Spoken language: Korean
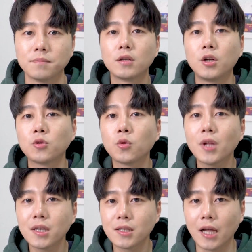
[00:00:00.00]
그리고 또
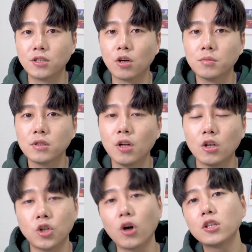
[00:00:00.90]
다른 단점은
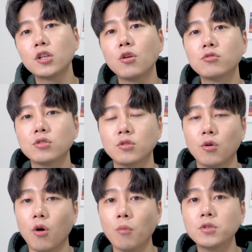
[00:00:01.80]
저 같은 경우는
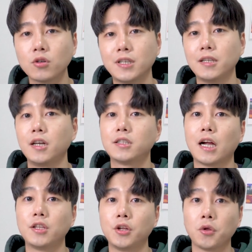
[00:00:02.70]
엄청 재생이
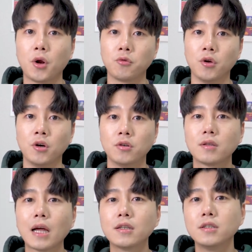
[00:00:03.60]
잘 되더라고요.
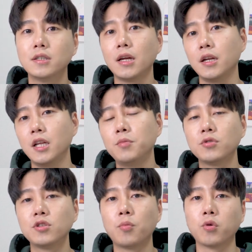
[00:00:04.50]
다른 이제
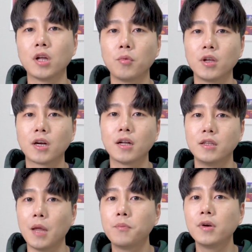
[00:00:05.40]
리뷰들을 보다
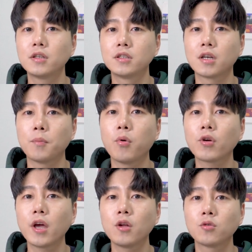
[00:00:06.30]
보니까 넷플릭스가
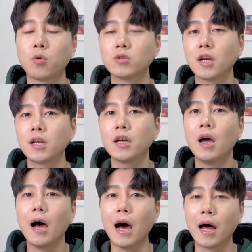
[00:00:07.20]
4K로
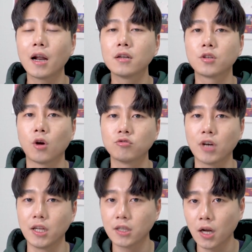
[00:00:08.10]
동작이 안 하는
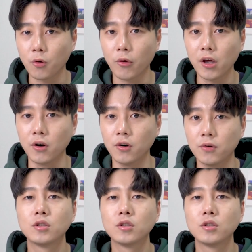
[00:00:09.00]
경우가 있다라고 해요.